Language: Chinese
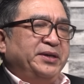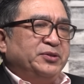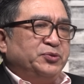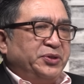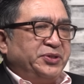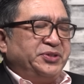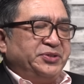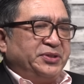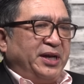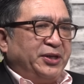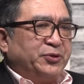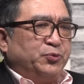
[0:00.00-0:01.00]
所以使
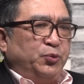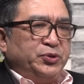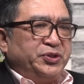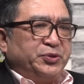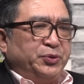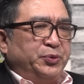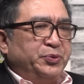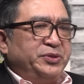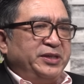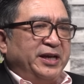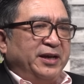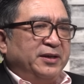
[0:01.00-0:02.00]
他的国际空
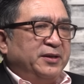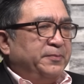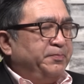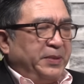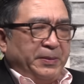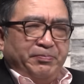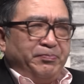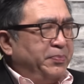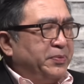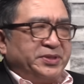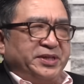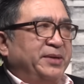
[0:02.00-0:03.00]
间并
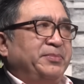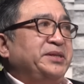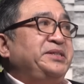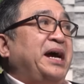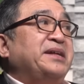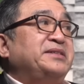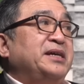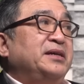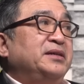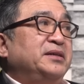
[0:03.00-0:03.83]
不是那么狭窄。